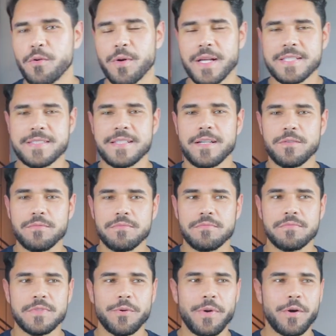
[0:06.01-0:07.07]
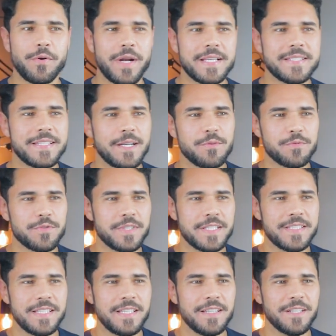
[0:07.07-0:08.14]
coração não é corações, e
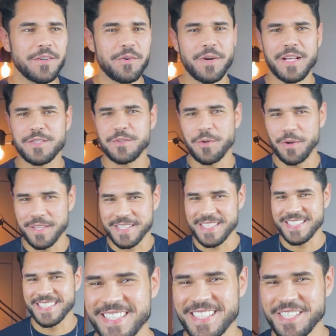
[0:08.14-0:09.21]
sim corações.